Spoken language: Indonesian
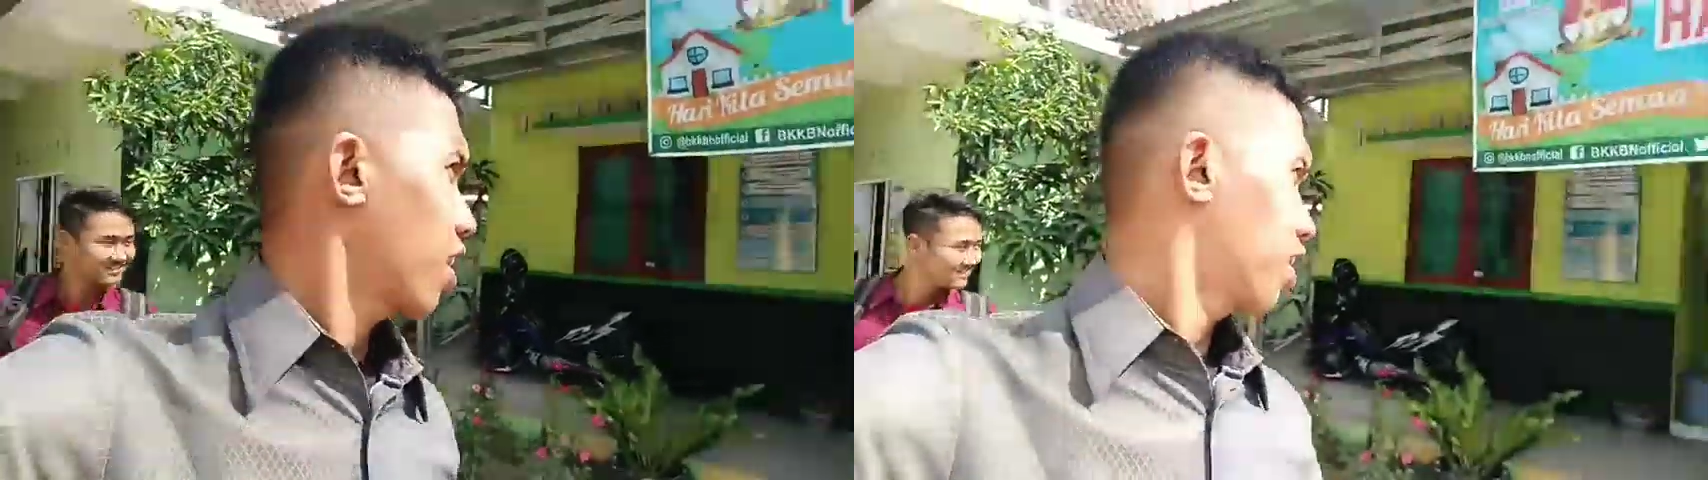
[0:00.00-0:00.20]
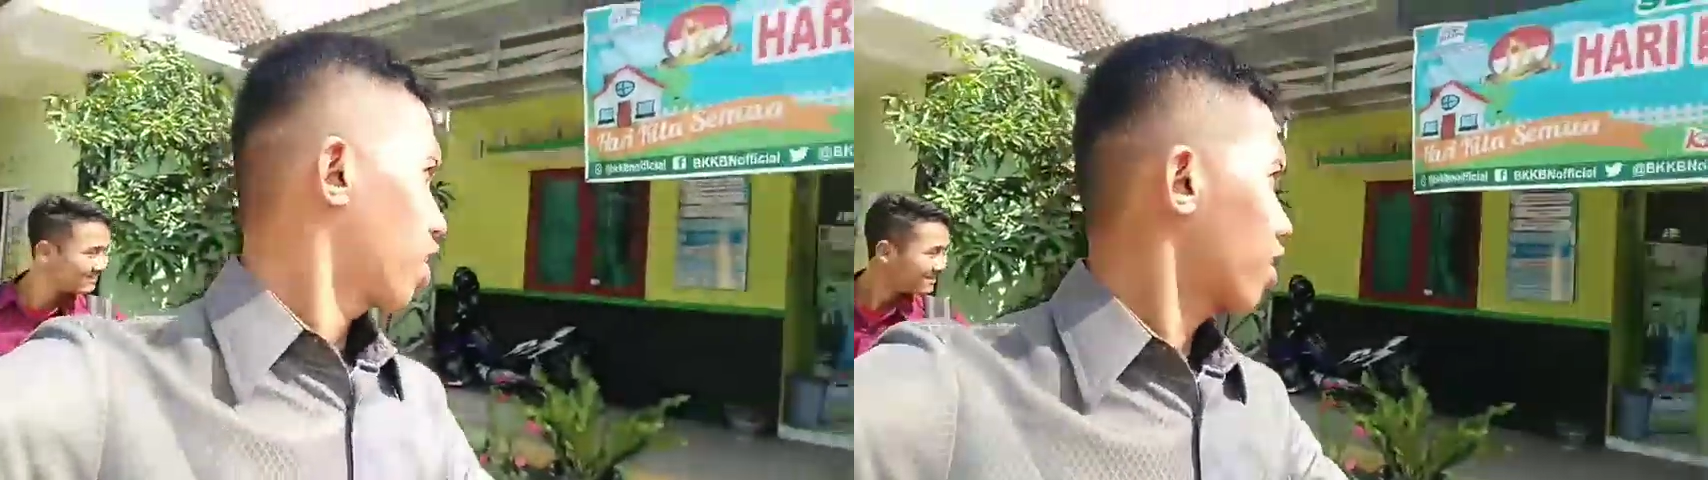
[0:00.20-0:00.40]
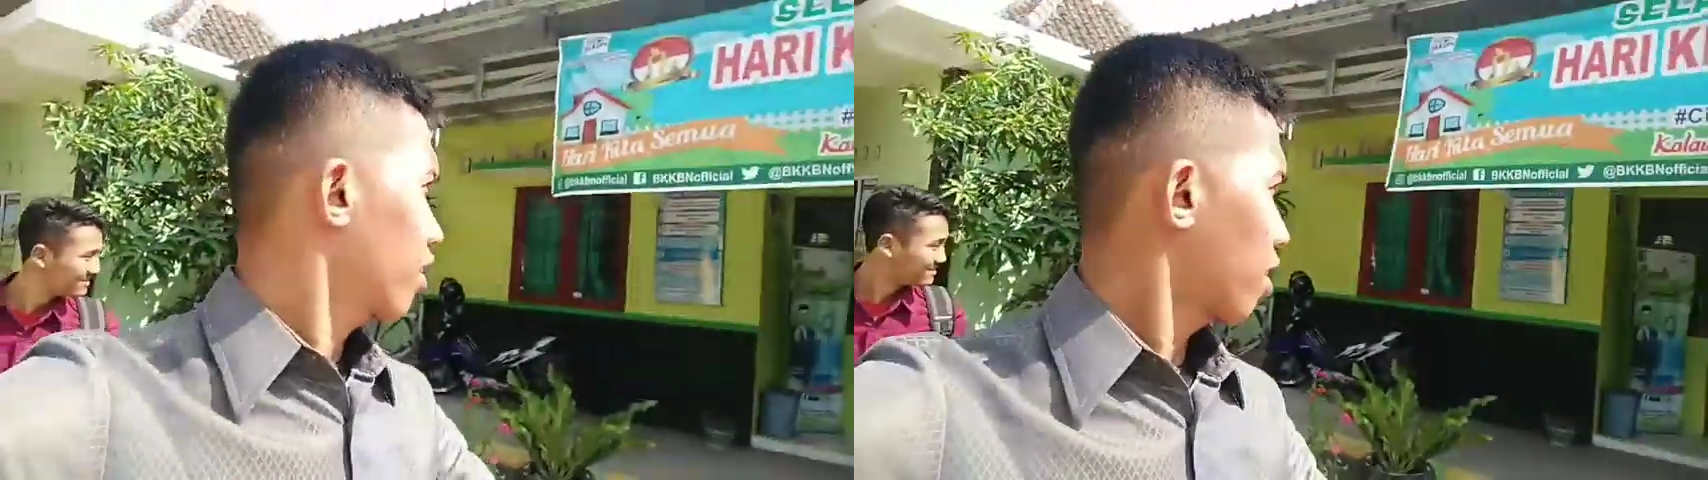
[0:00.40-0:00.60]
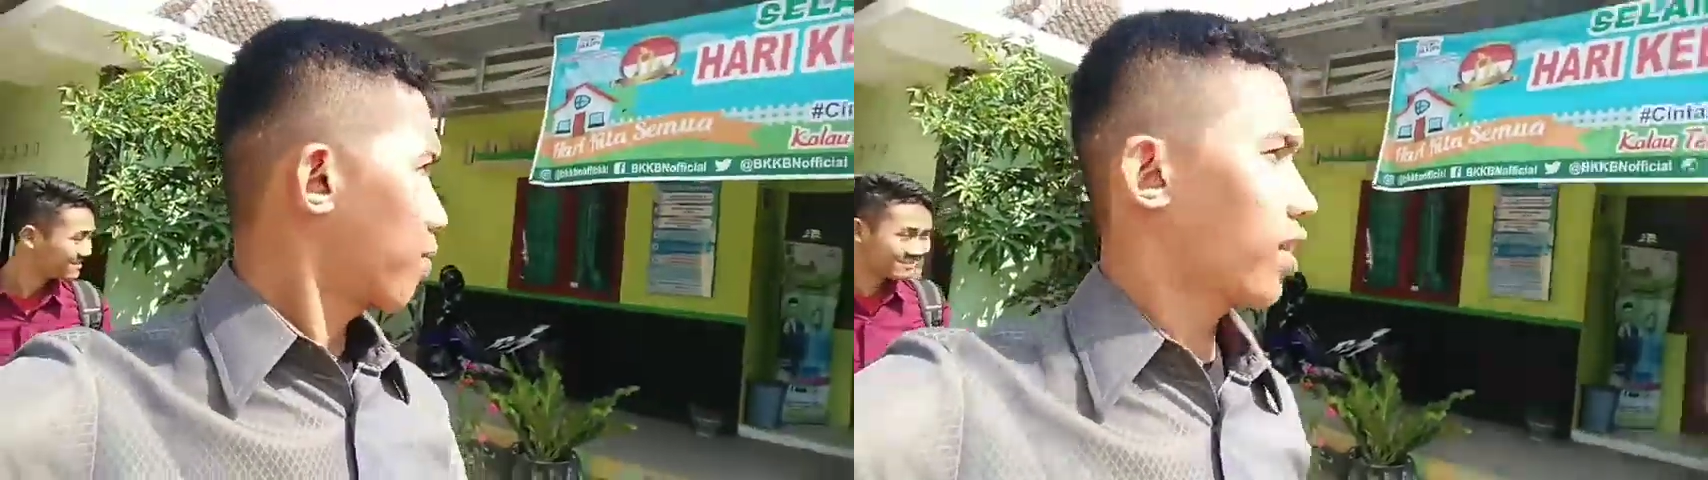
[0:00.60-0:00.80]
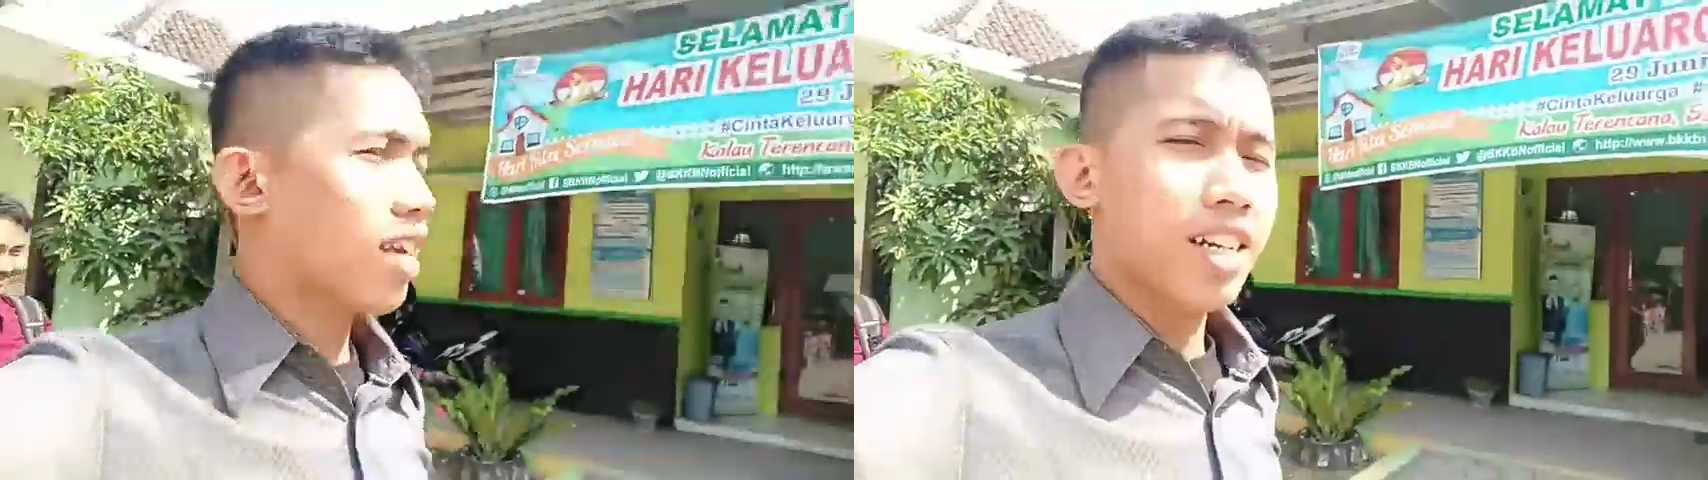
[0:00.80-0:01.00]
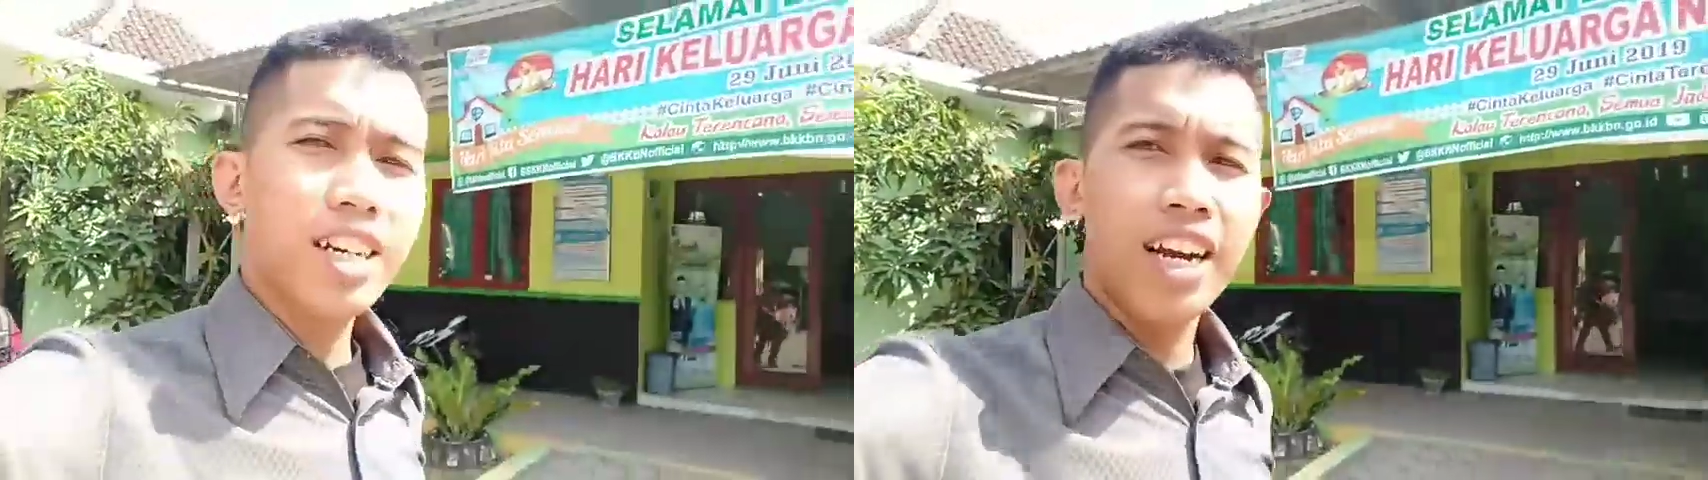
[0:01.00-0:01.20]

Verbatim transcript: kantor kecamatan